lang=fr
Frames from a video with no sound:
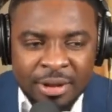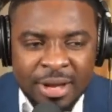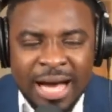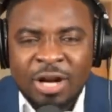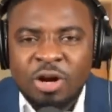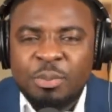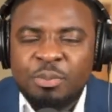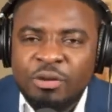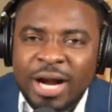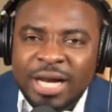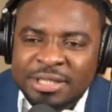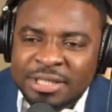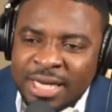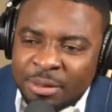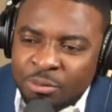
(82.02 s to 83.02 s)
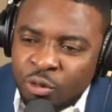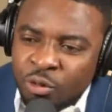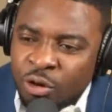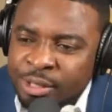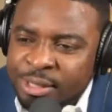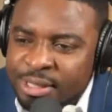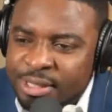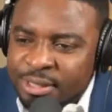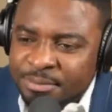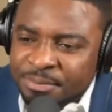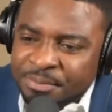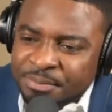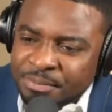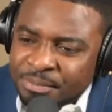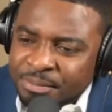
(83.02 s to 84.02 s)
Alors pour Reginald Boulos,
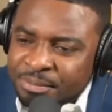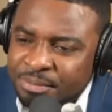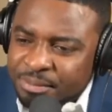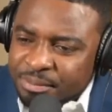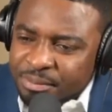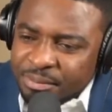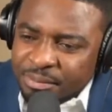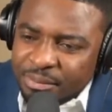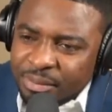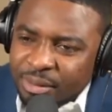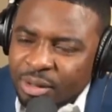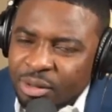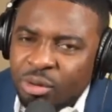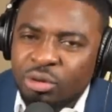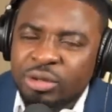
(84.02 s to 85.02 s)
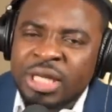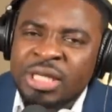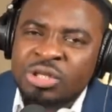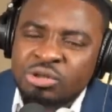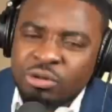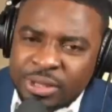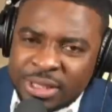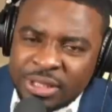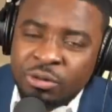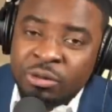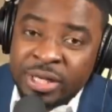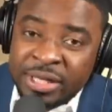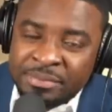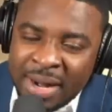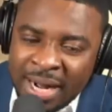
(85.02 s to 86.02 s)
côté une sortie au
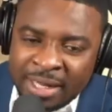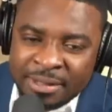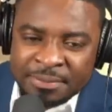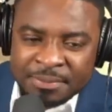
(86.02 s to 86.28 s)
Liban,